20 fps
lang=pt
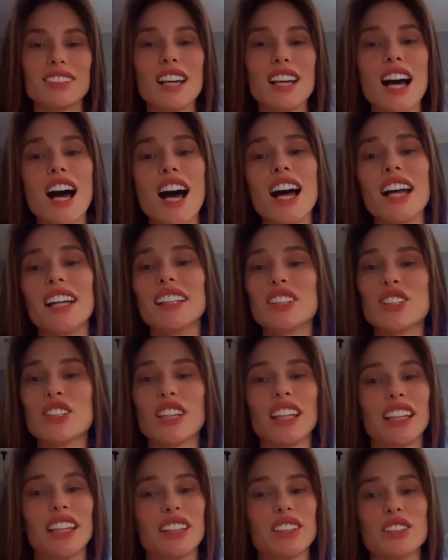Ai,
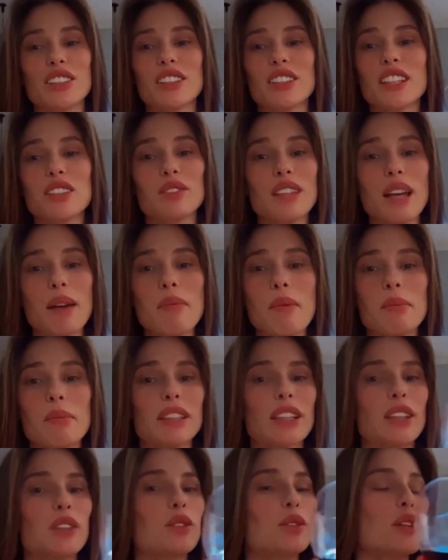gente, não, não dá pra
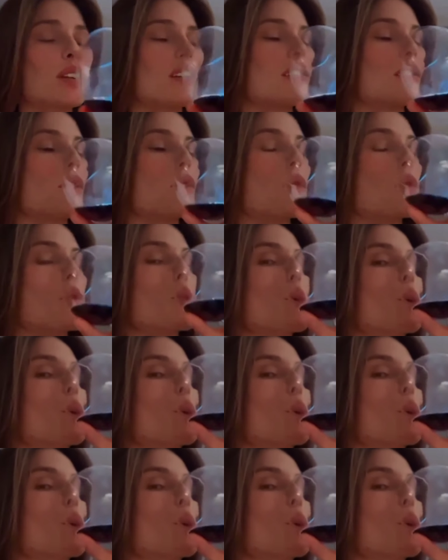mandar no coração.